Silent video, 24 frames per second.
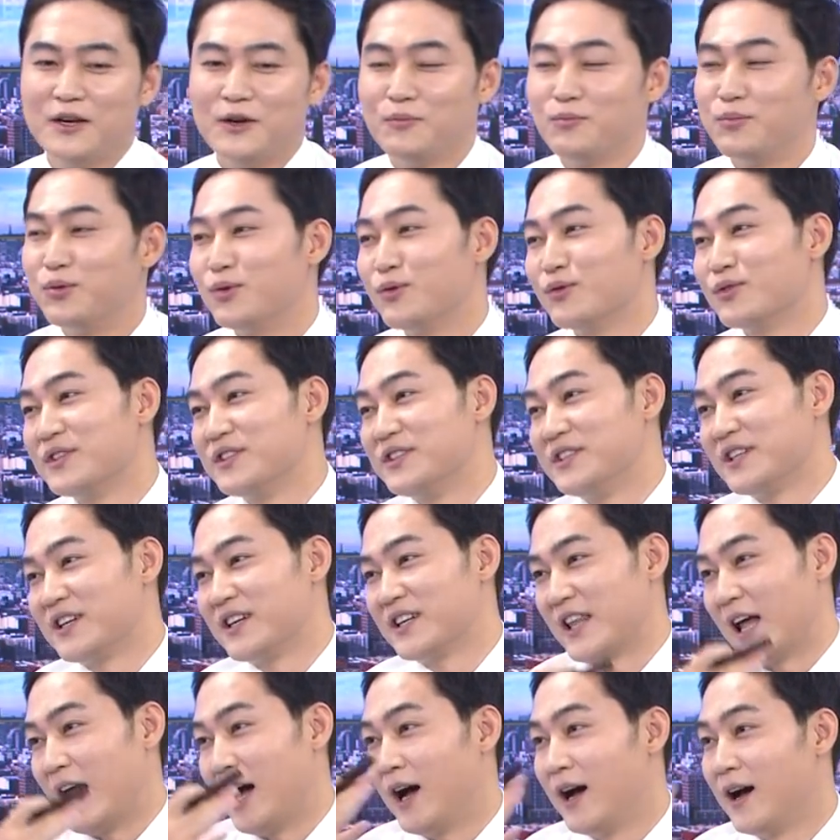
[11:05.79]
부동산 시장을
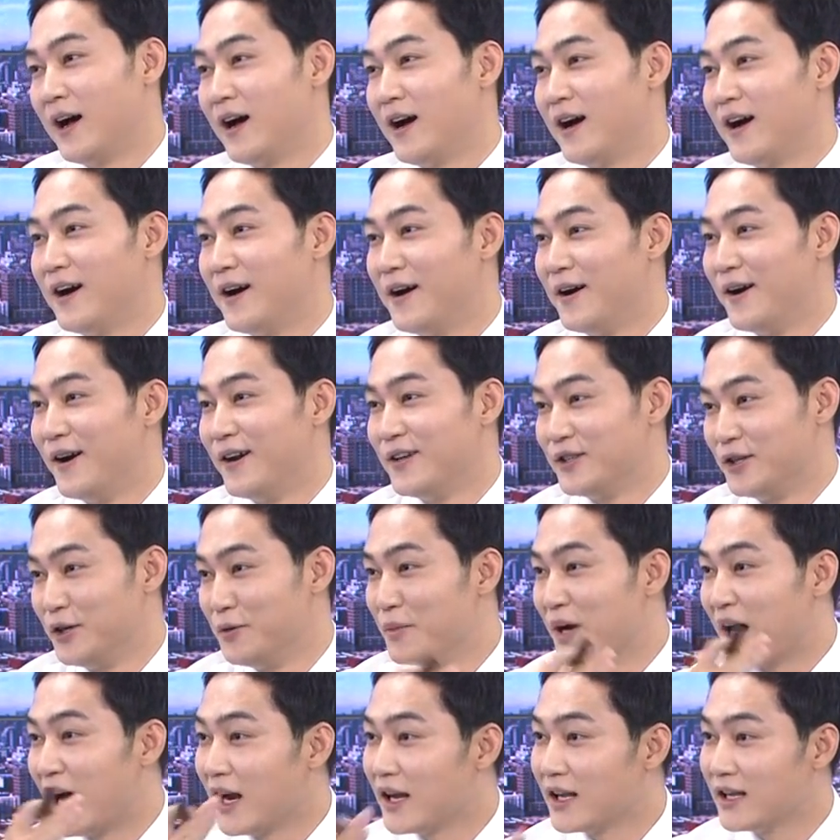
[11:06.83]
다
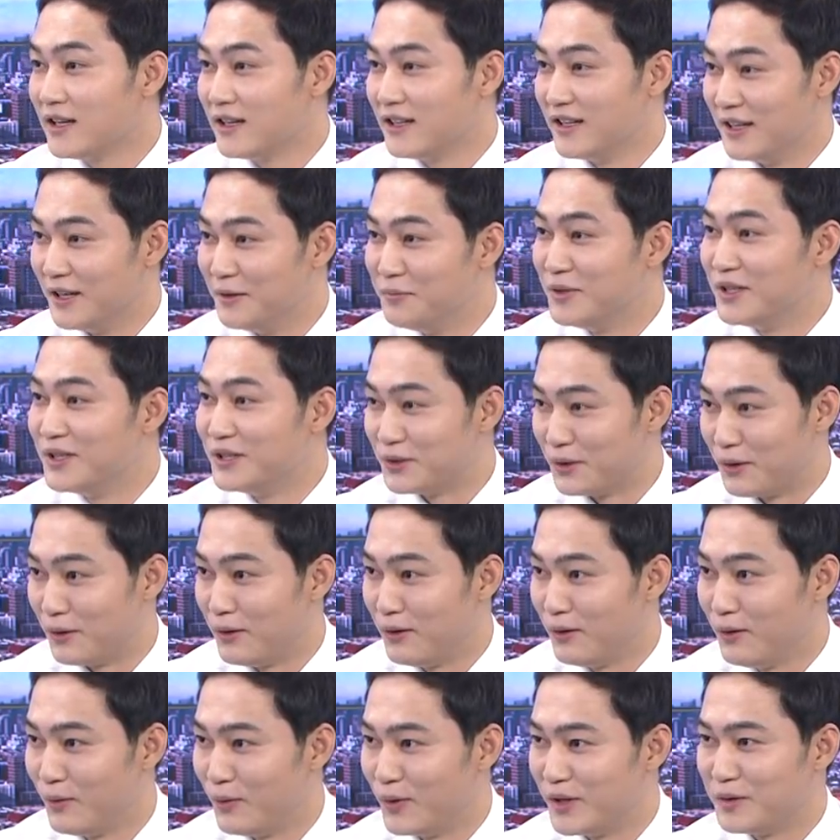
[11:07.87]
설명하기는
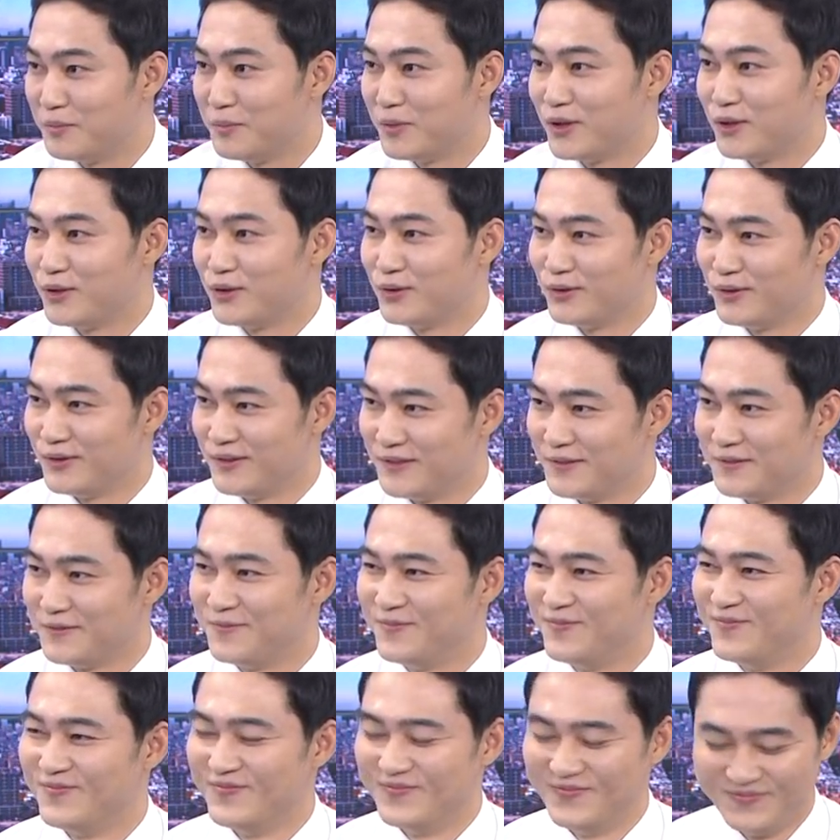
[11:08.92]
힘들죠. 왜냐면 그렇게 얘기하면요.